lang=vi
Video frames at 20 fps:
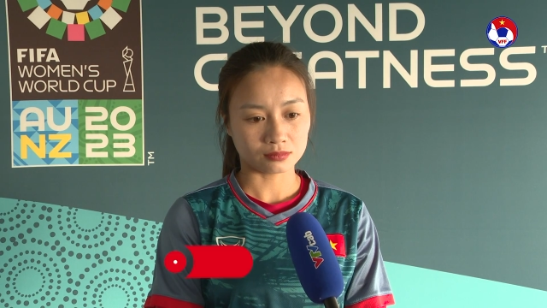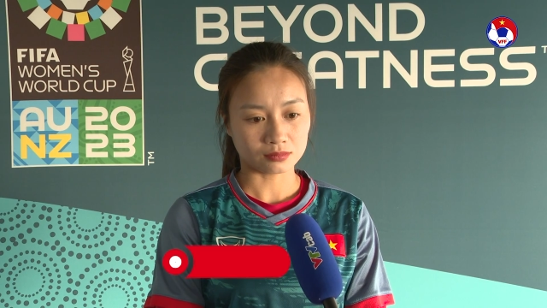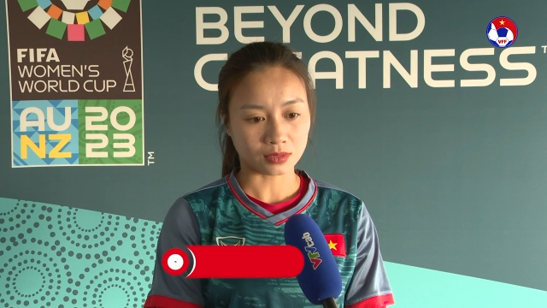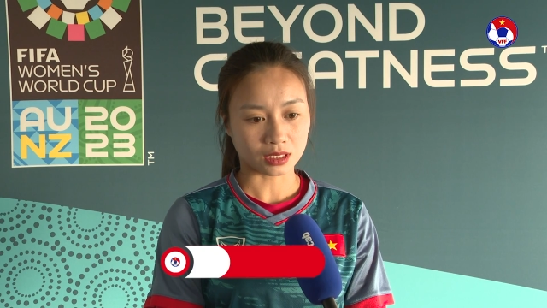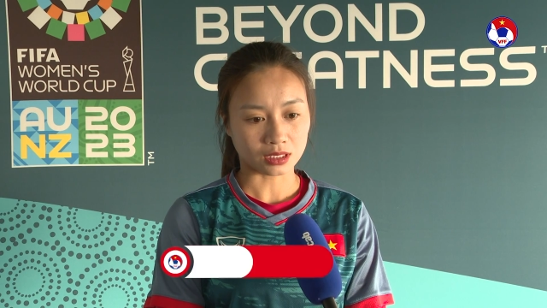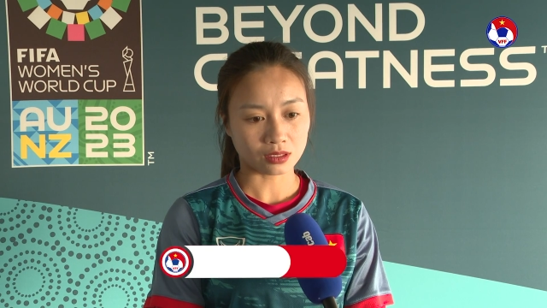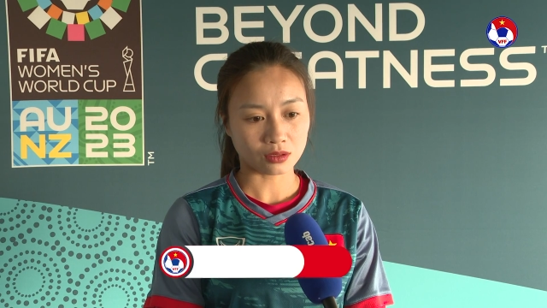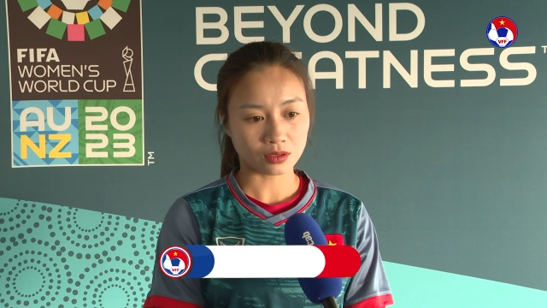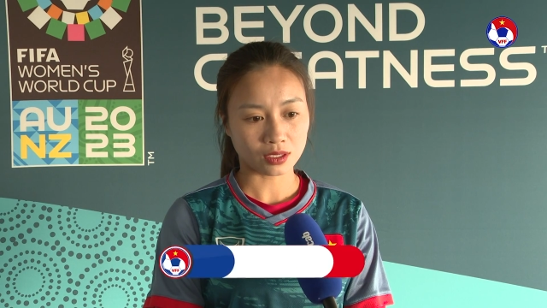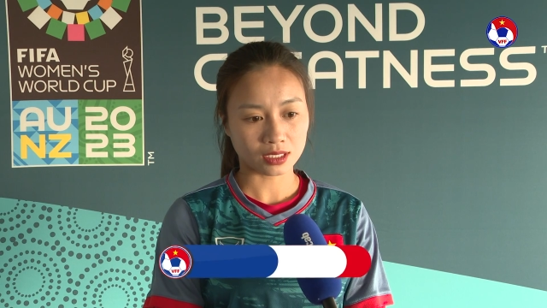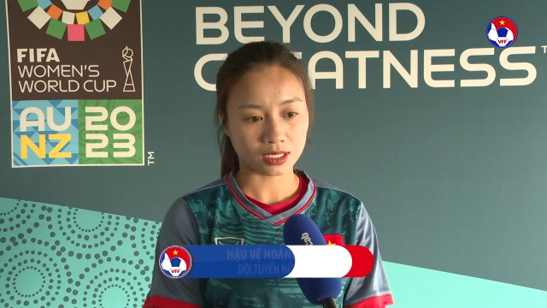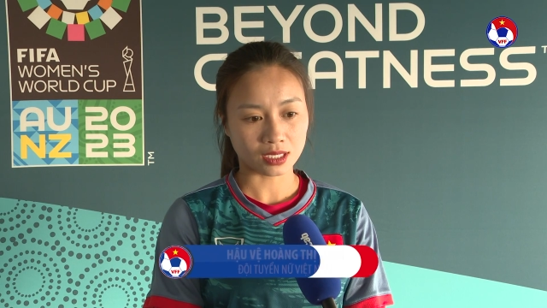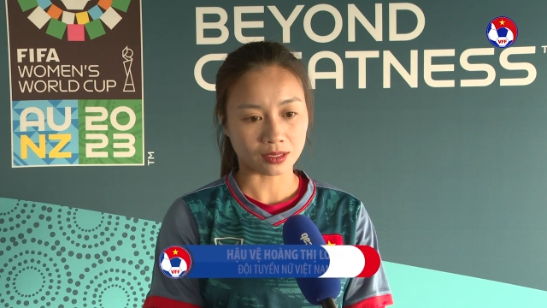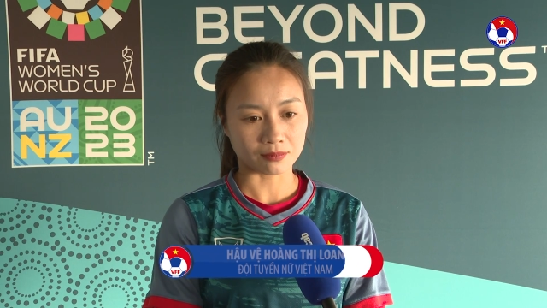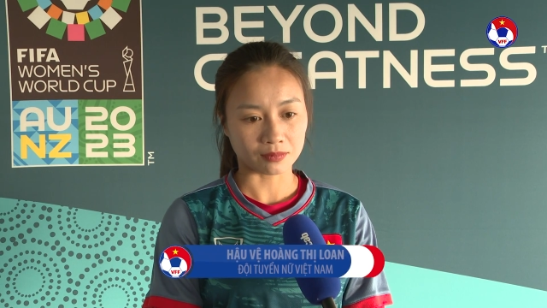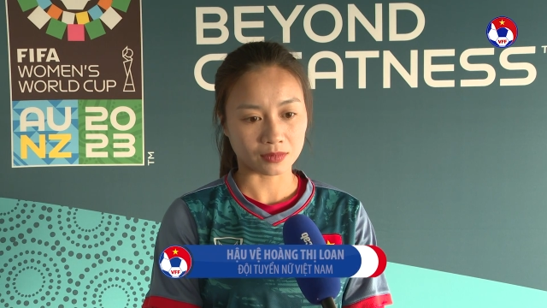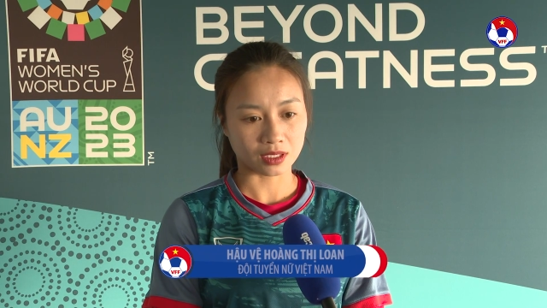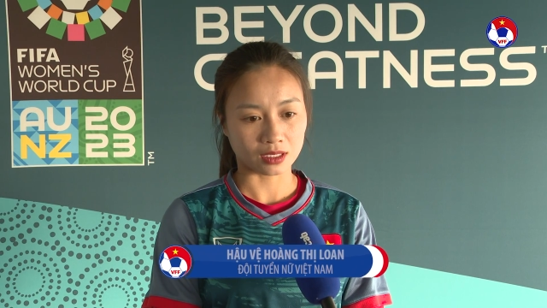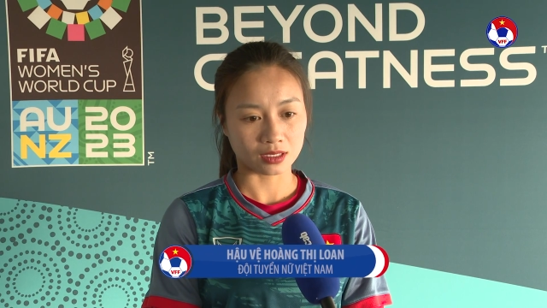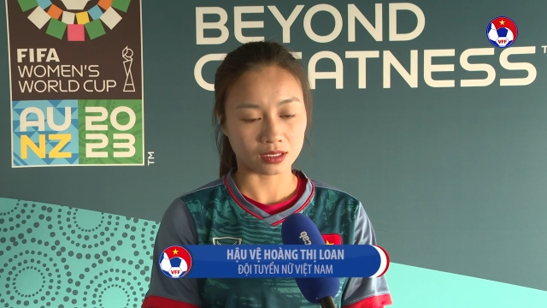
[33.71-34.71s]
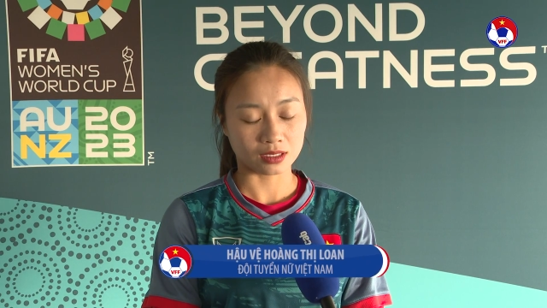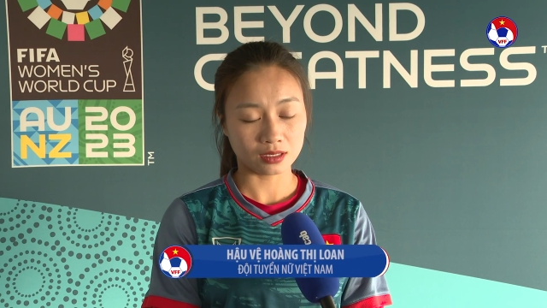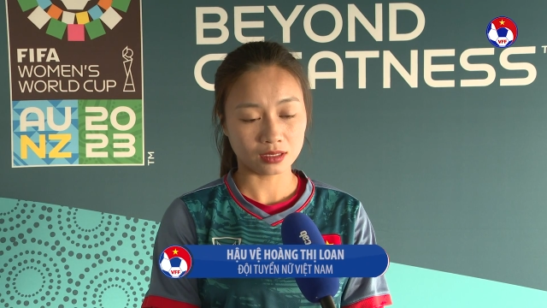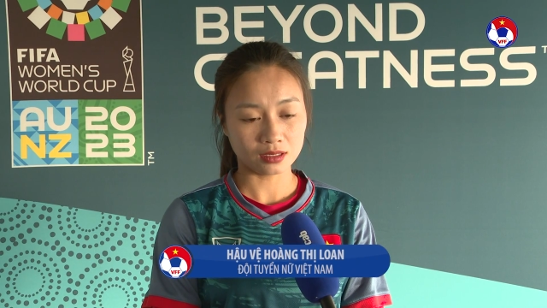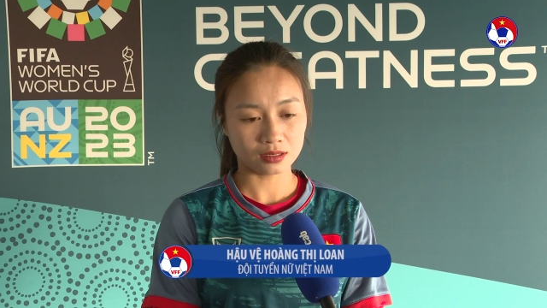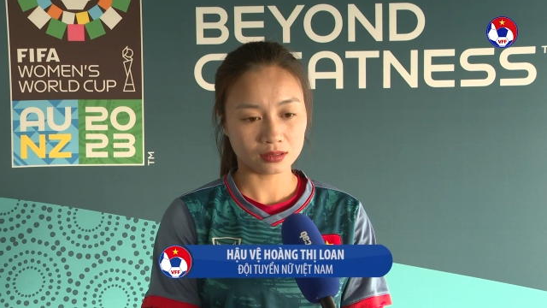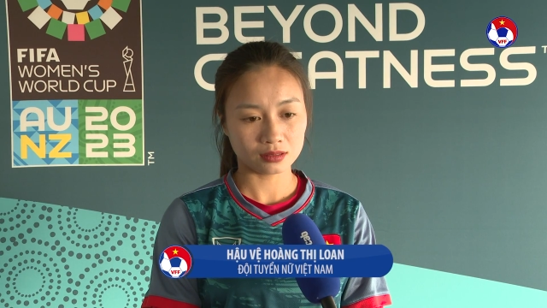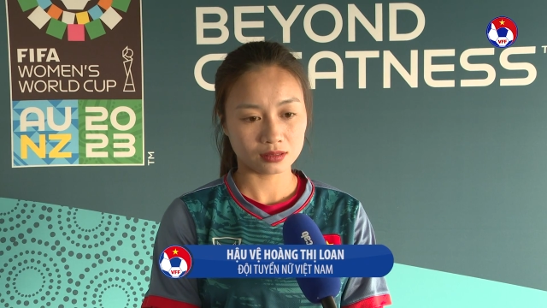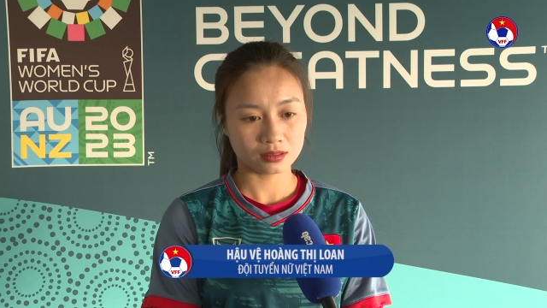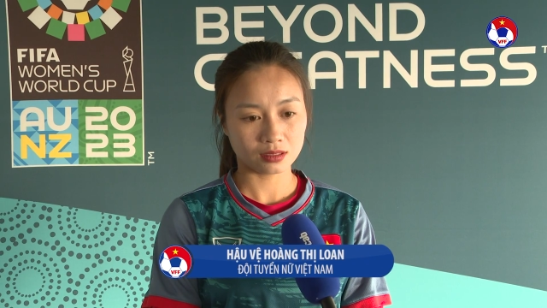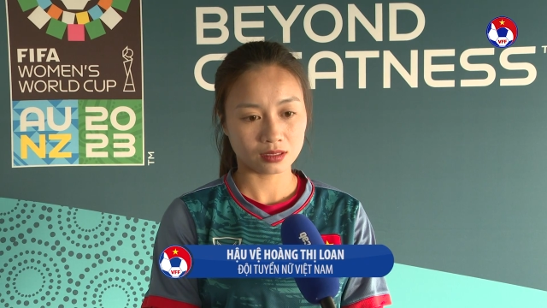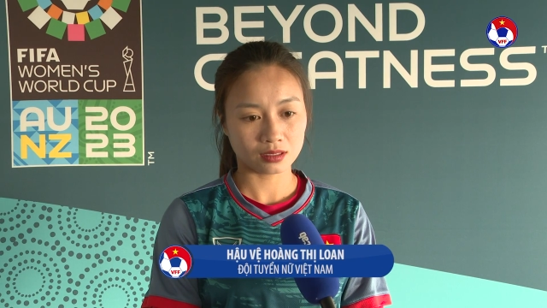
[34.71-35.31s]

bản thân Loan cảm thấy